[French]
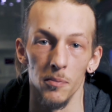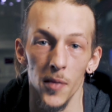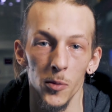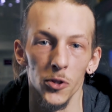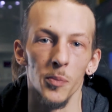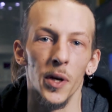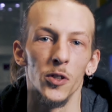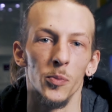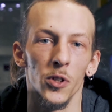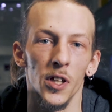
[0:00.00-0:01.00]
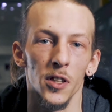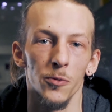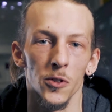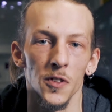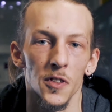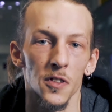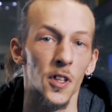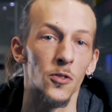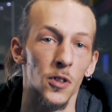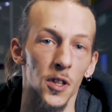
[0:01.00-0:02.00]
même le département de la défense des
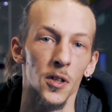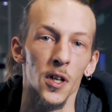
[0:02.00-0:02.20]
États-Unis,